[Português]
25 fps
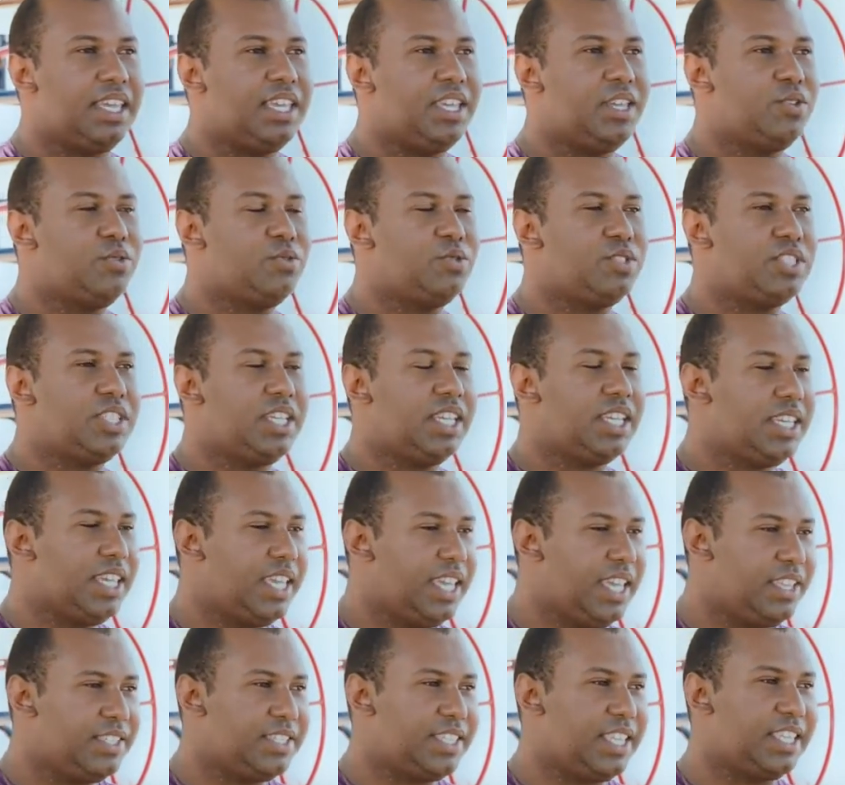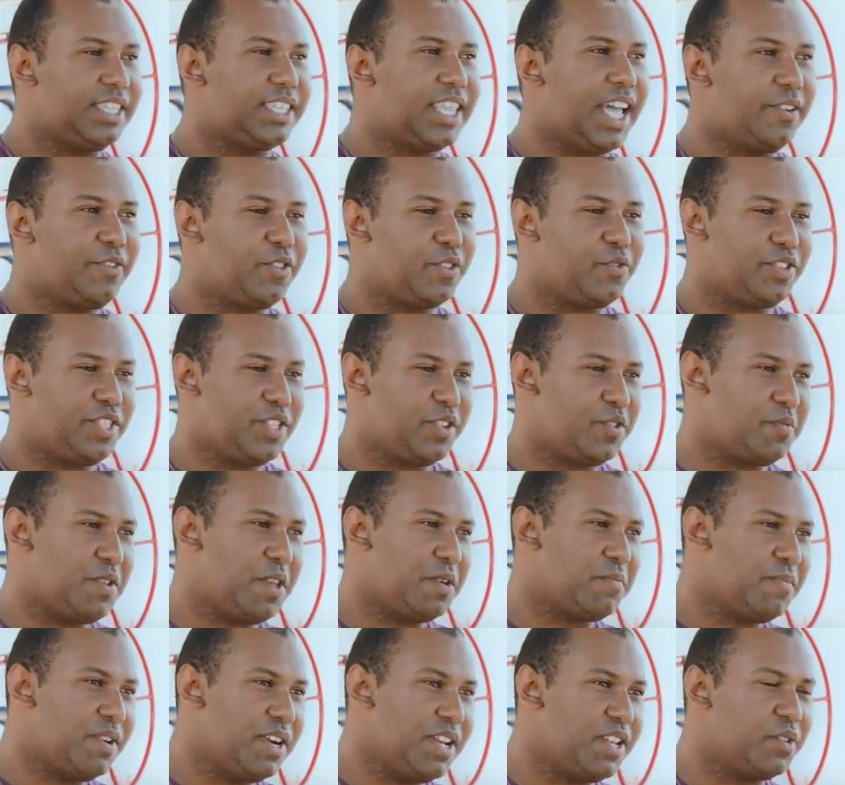Eu cheguei, que estava com
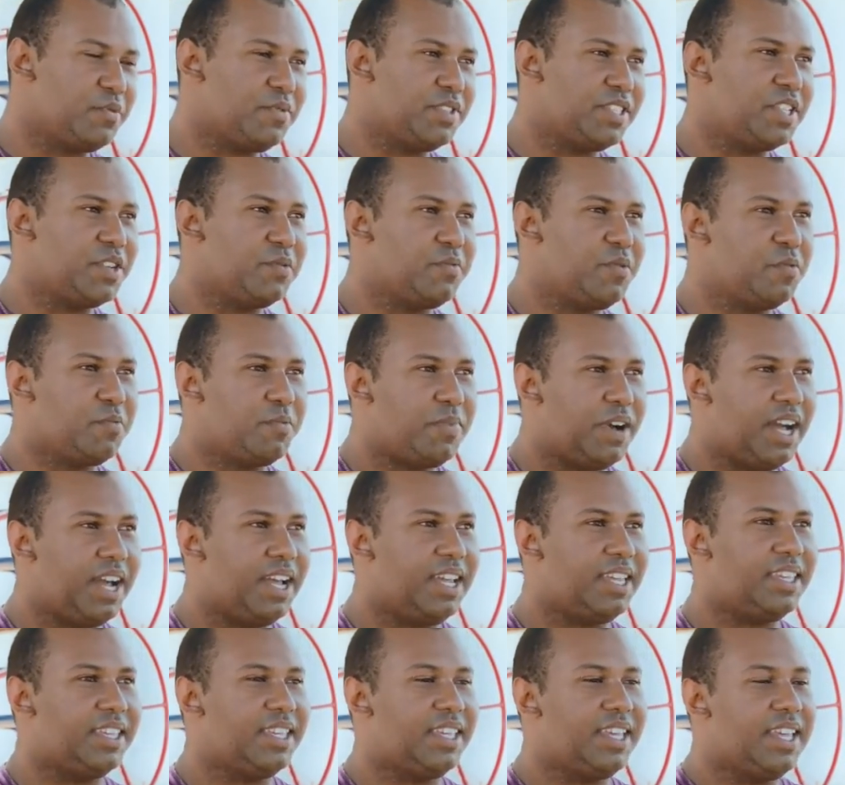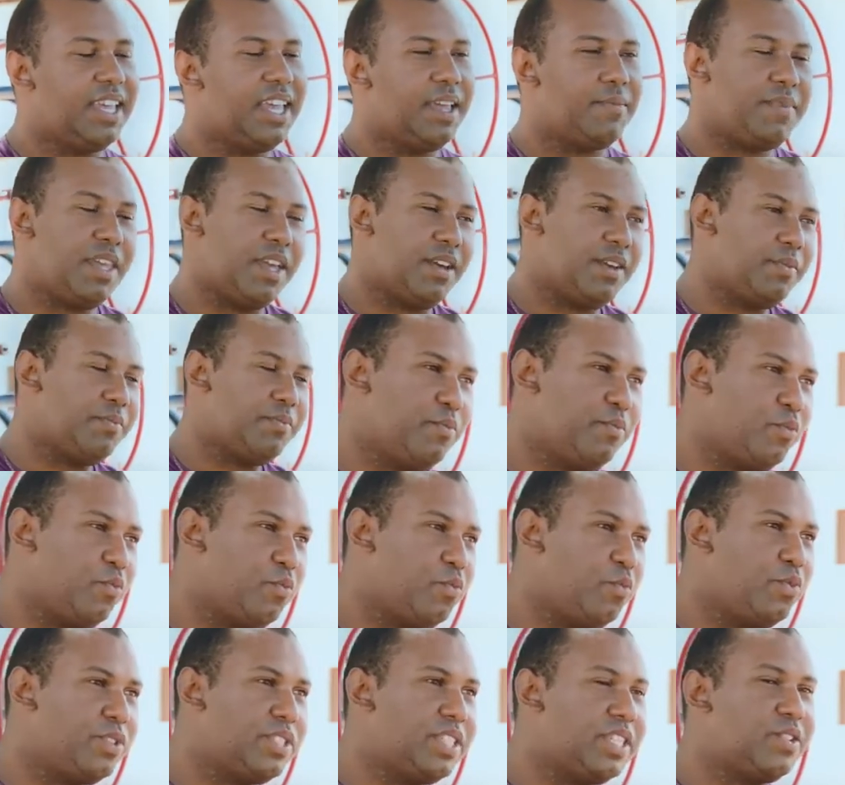minha mãe, você com meu pai, minha,
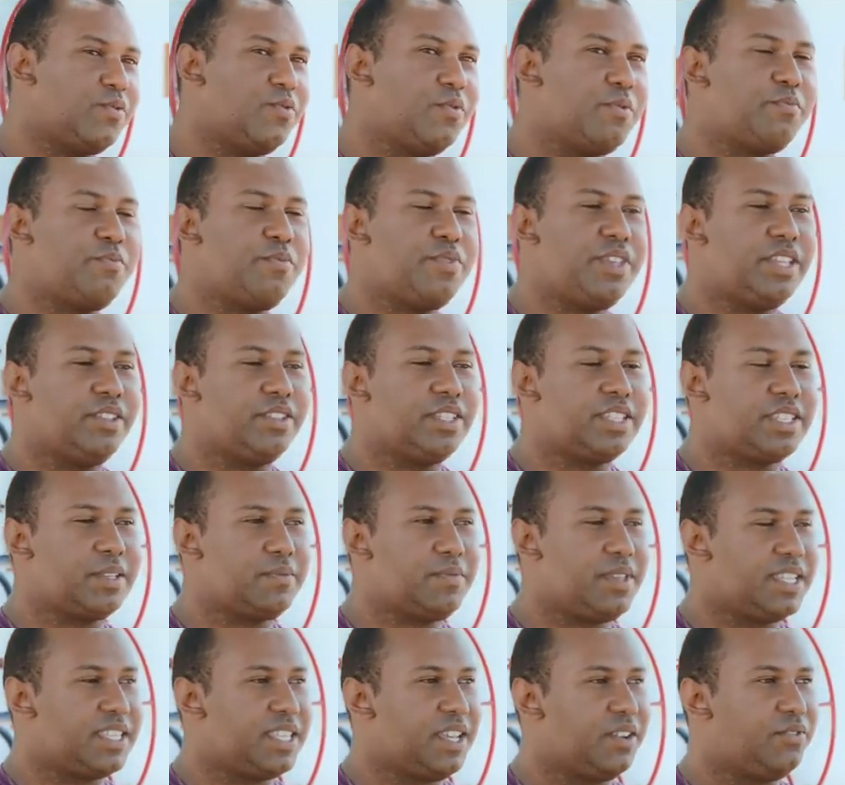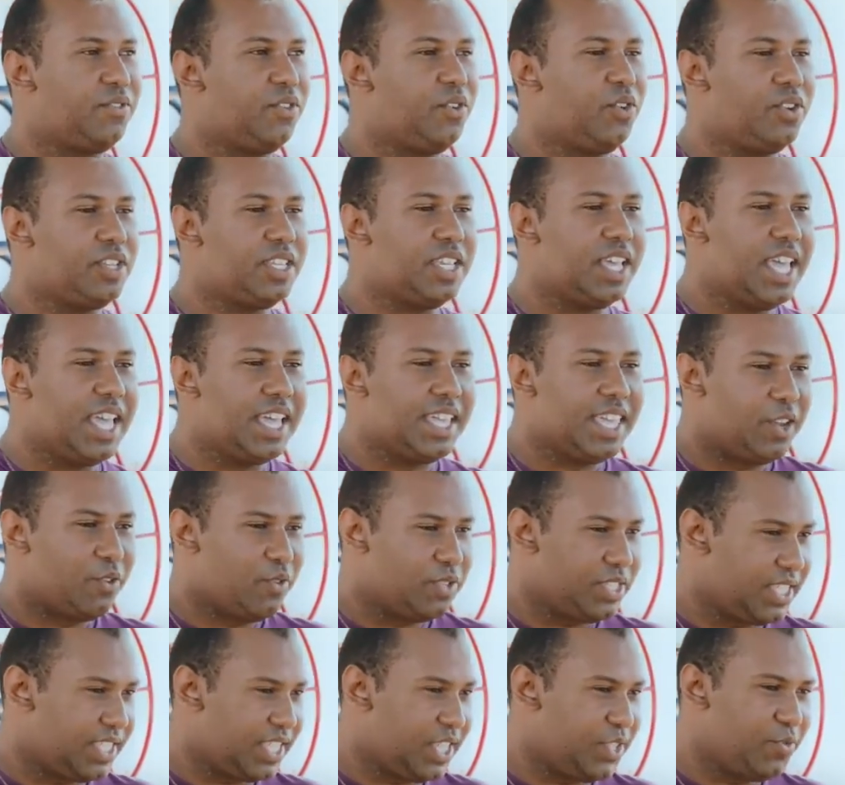conversei com minhas, minhas avós, que
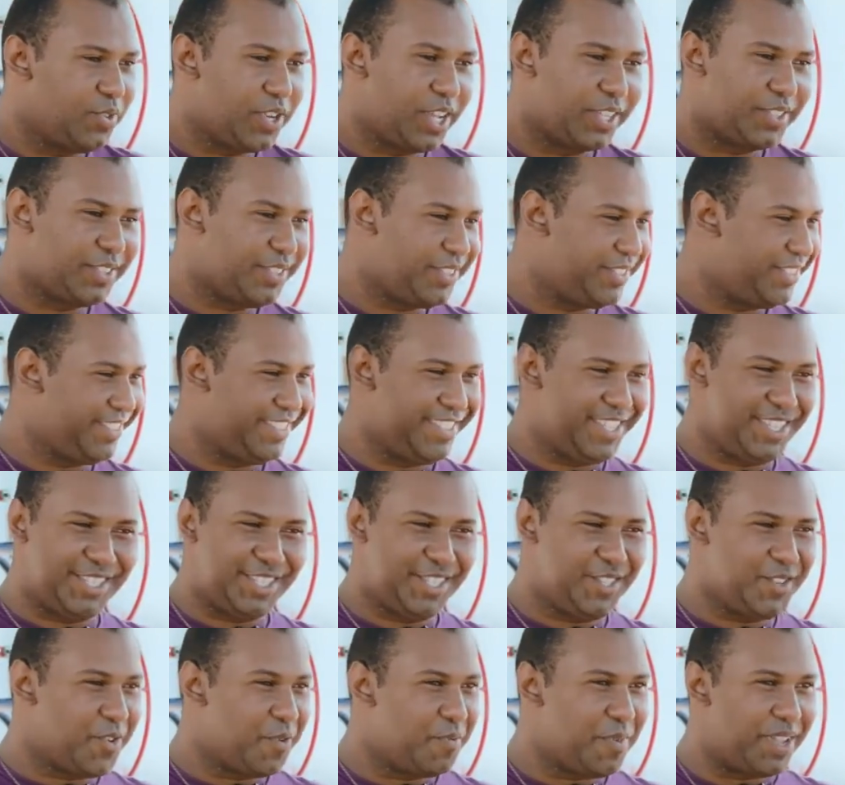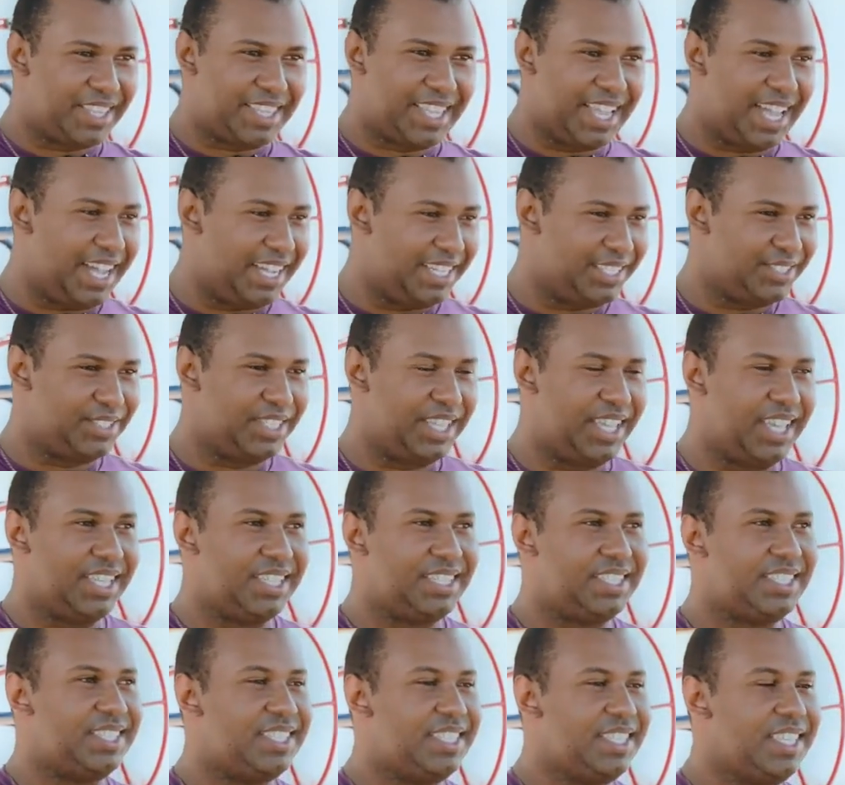coisas que nunca tinham sido comentado,
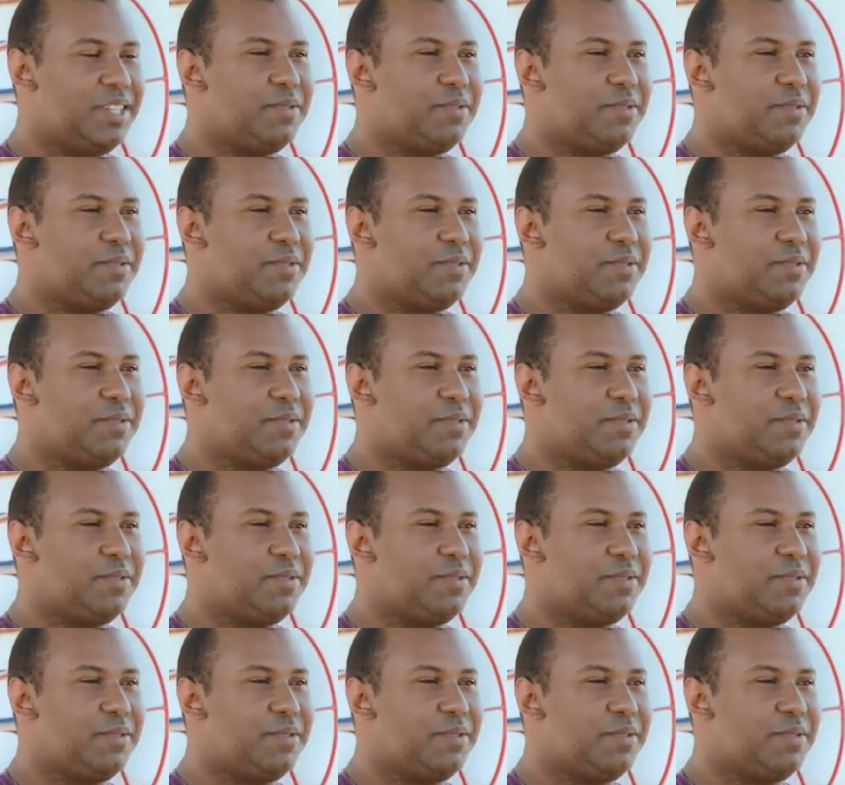né? Sim.